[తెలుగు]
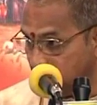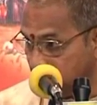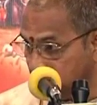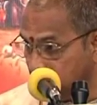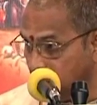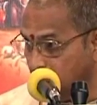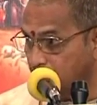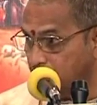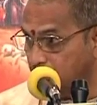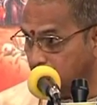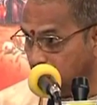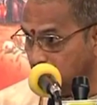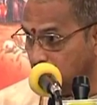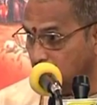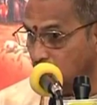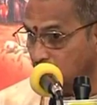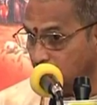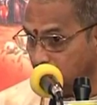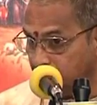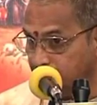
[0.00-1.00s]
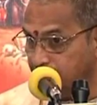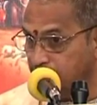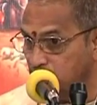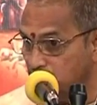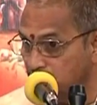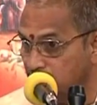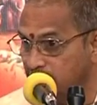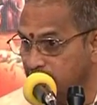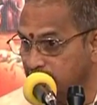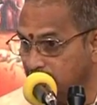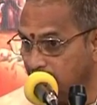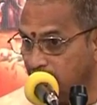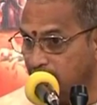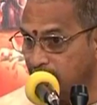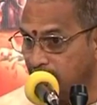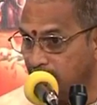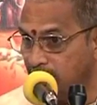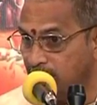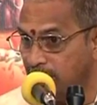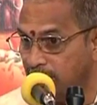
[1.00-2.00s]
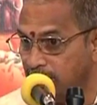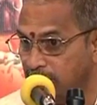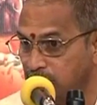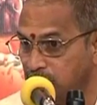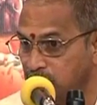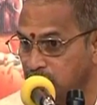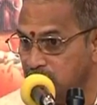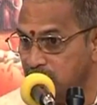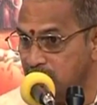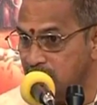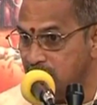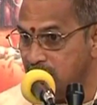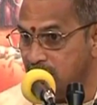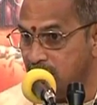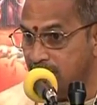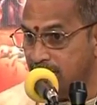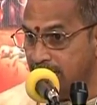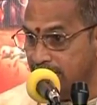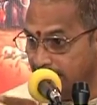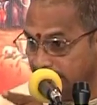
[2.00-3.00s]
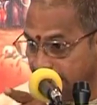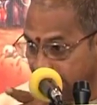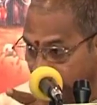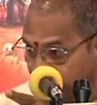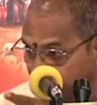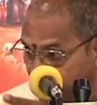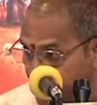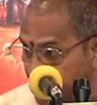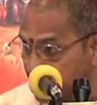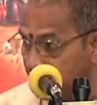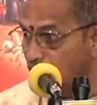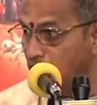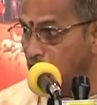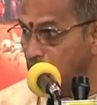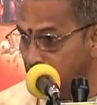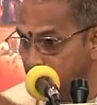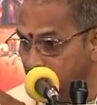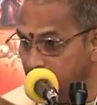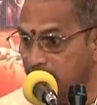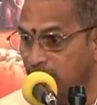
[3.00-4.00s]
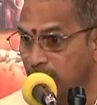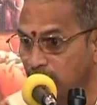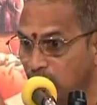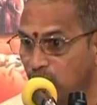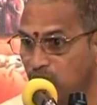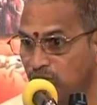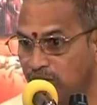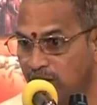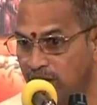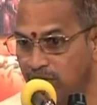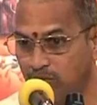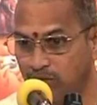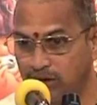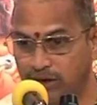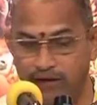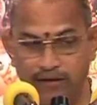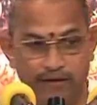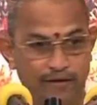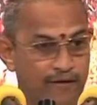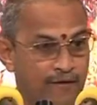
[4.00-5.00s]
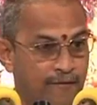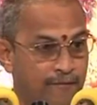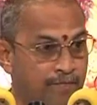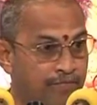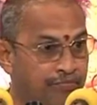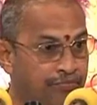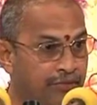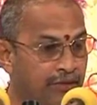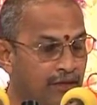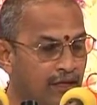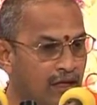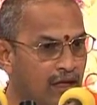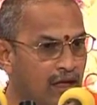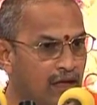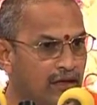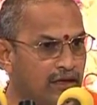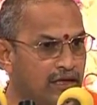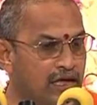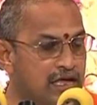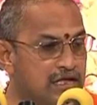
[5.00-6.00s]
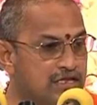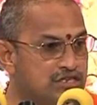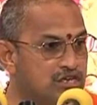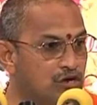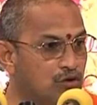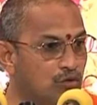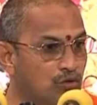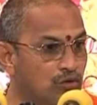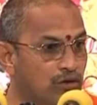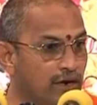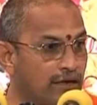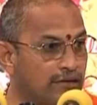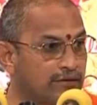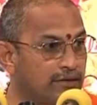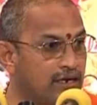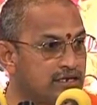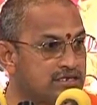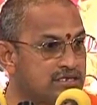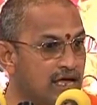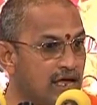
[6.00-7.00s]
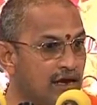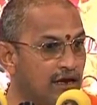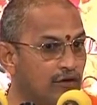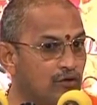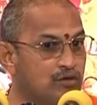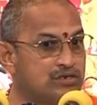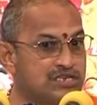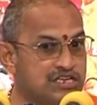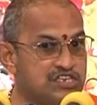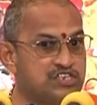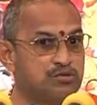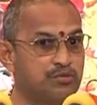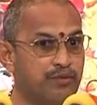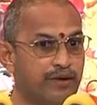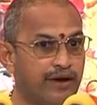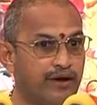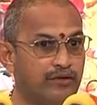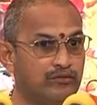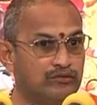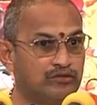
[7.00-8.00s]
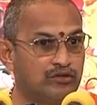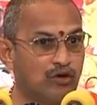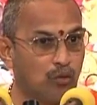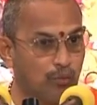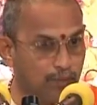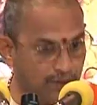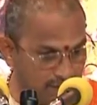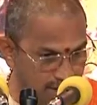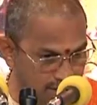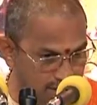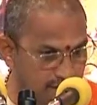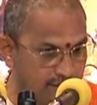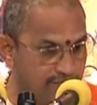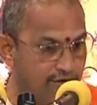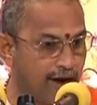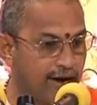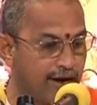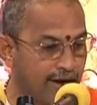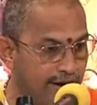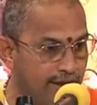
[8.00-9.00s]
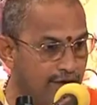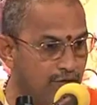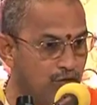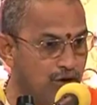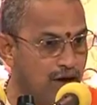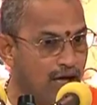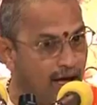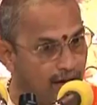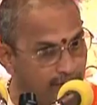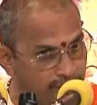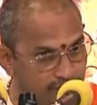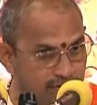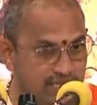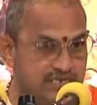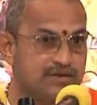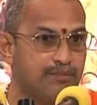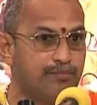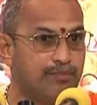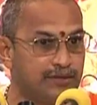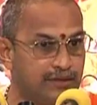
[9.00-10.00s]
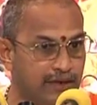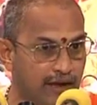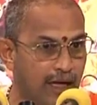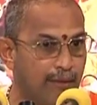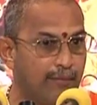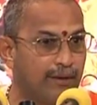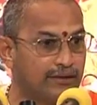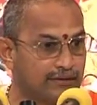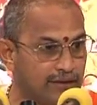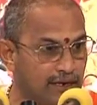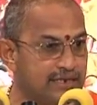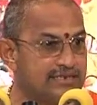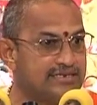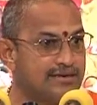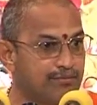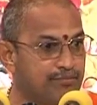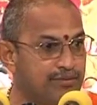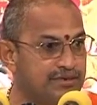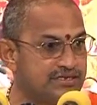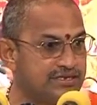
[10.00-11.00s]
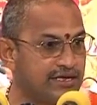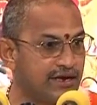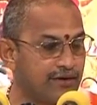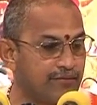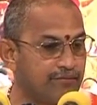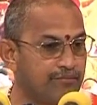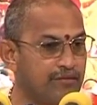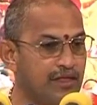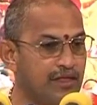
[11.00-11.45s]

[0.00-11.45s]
అంతఃపురంలో కర్ఫ్యూ వాతావరణం లాంటిది ఉంది ఎవరికి వాళ్ళు భయంలో ఉన్నారు అని కీచకుడు నర్తనశాలలో చచ్చిపోయాడు ద్రౌపదీదేవి అక్కడే ఉండి ఆవిడే చెప్పింది నా భర్తలే చంపేశాడు